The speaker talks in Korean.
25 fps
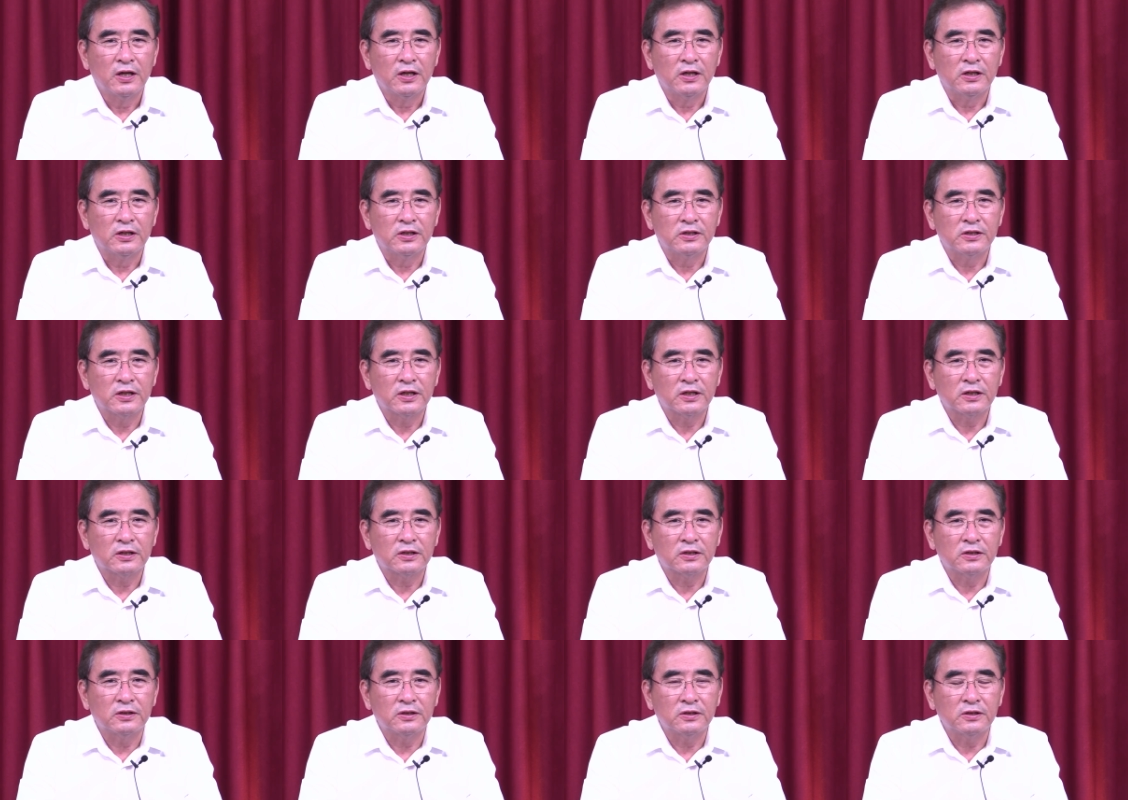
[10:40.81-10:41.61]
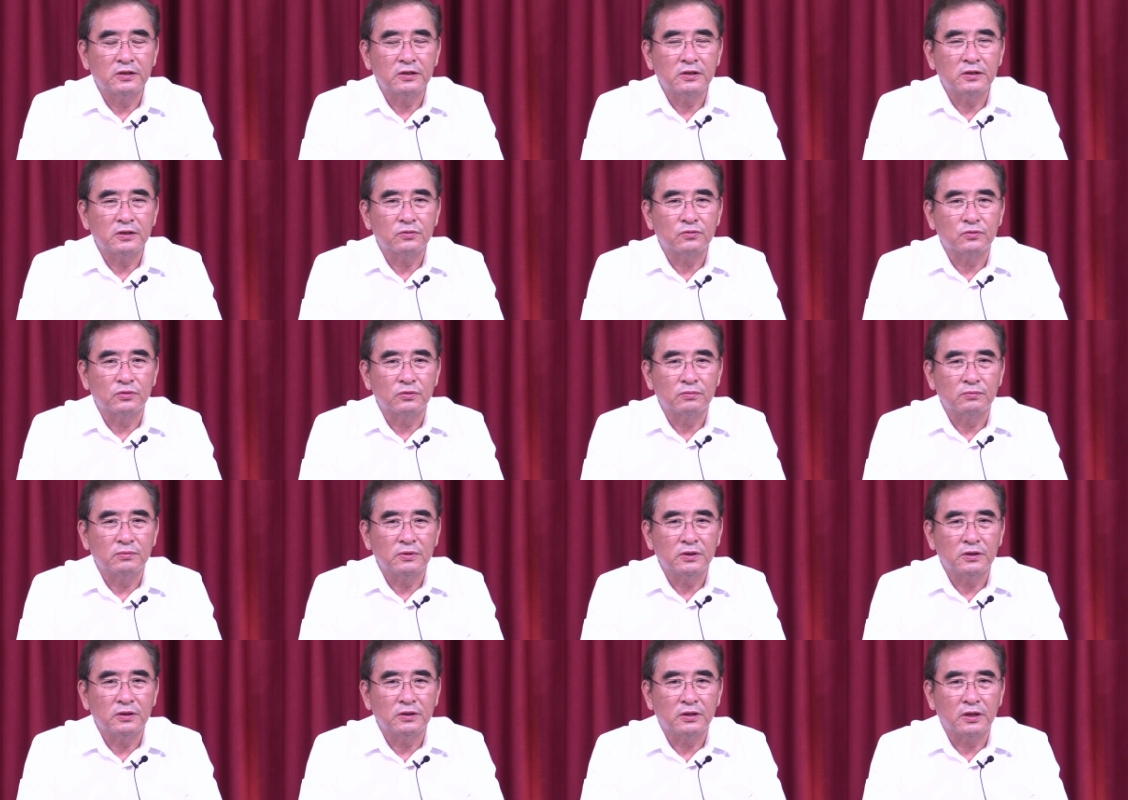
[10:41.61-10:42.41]
이제 그
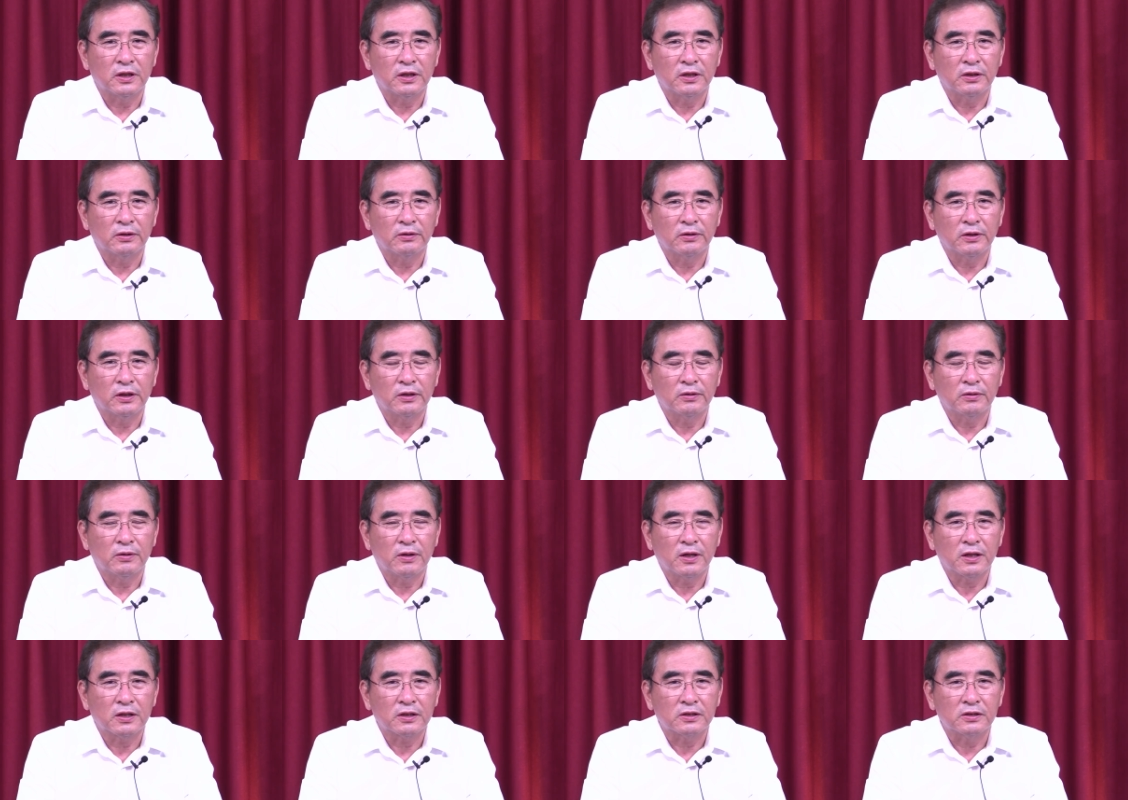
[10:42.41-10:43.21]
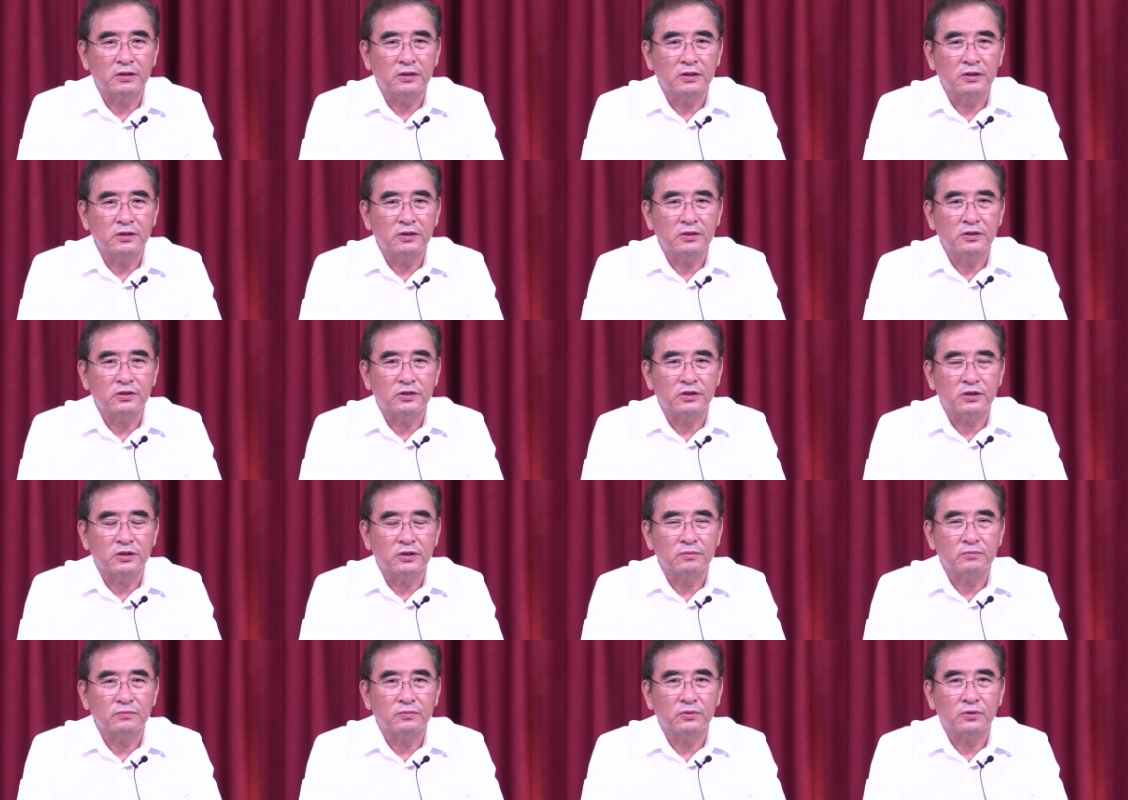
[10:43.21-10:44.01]
국민대회와 그
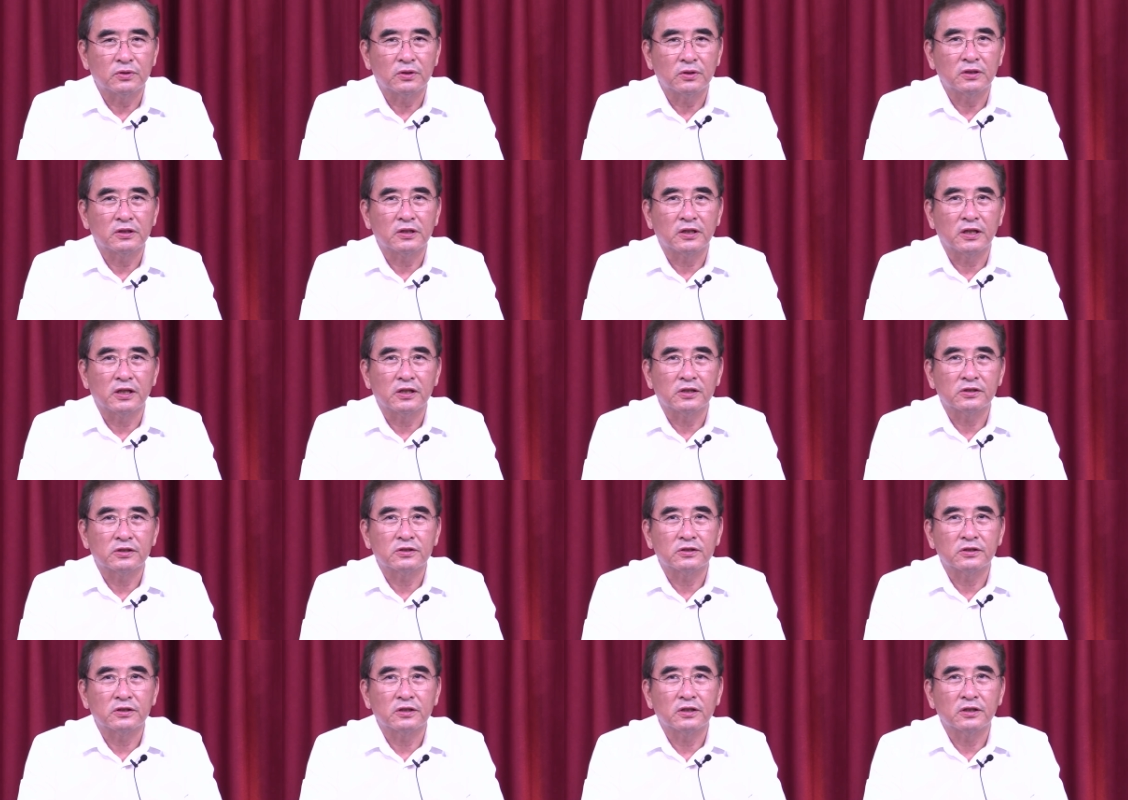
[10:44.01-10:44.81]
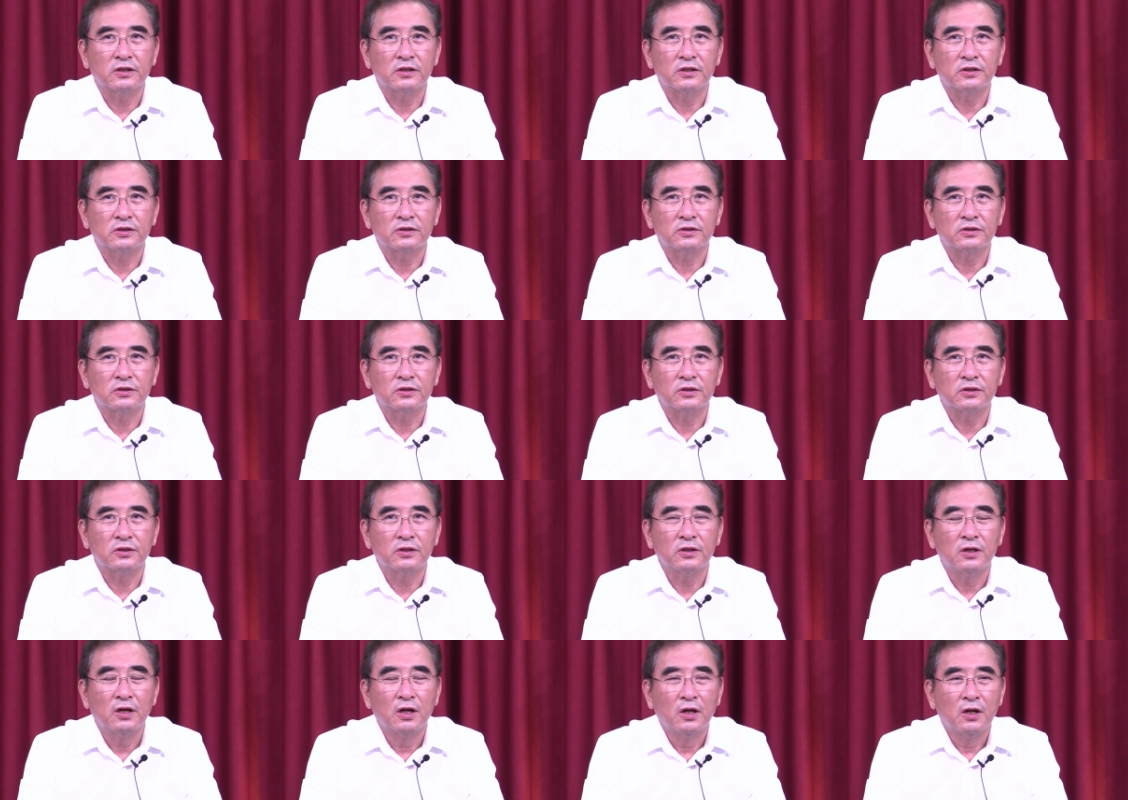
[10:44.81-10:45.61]
정부를
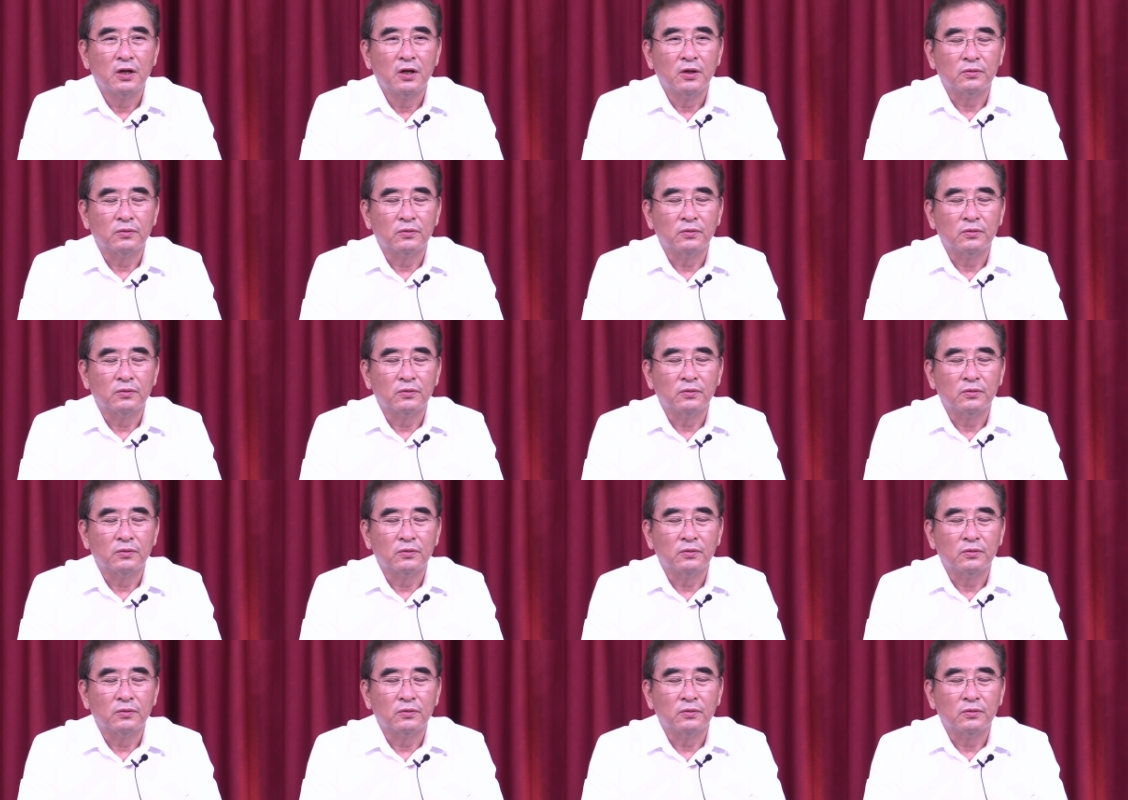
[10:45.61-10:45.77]
계승해서